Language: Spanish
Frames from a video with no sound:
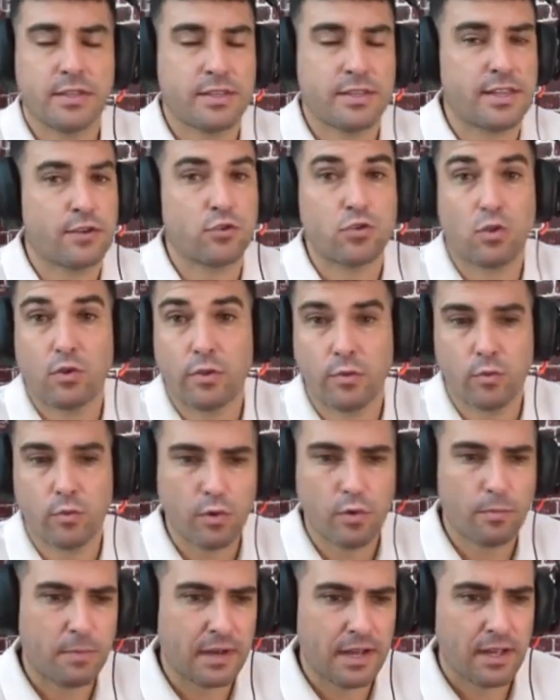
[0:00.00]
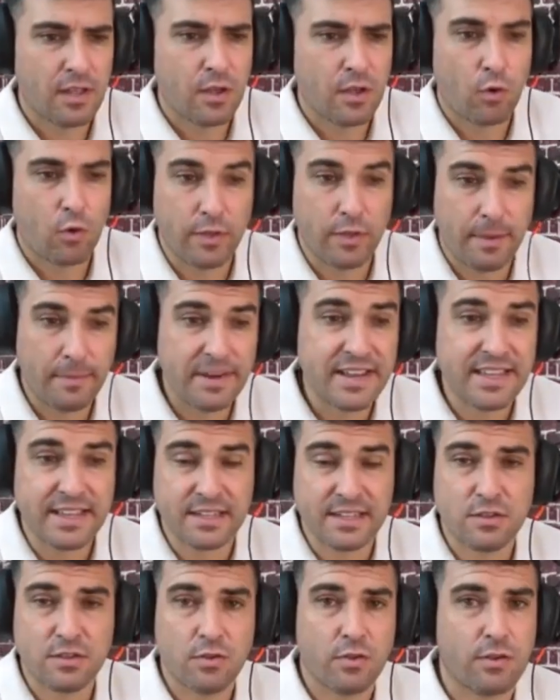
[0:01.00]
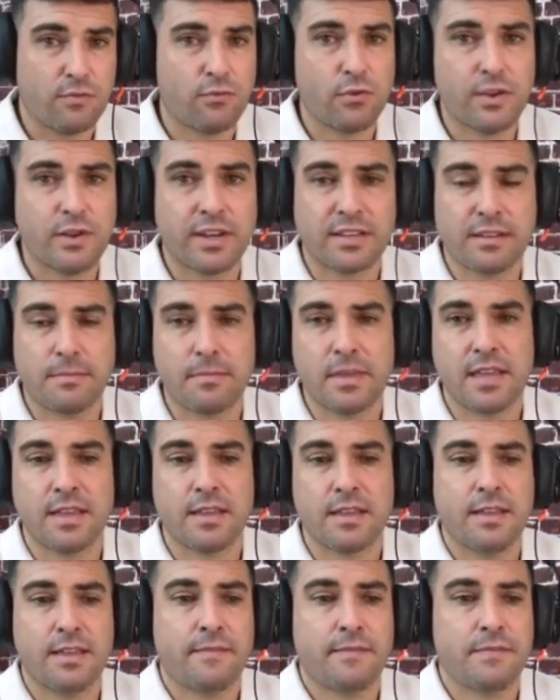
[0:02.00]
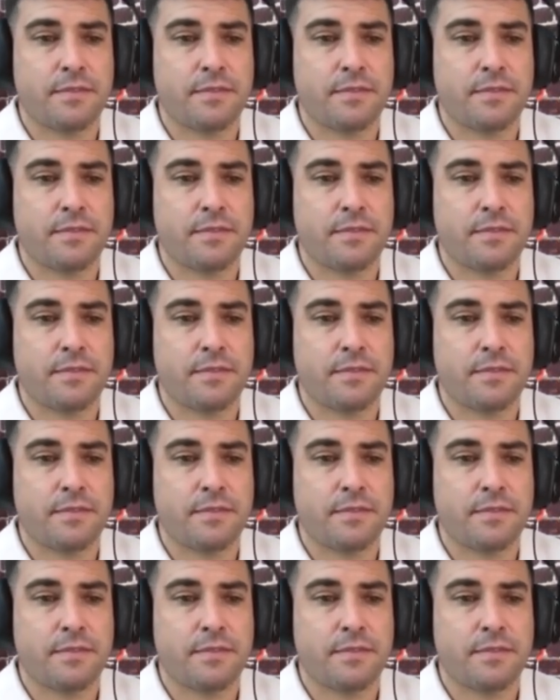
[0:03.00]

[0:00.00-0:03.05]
ya no solo de Europa o de América, sino de fuera también,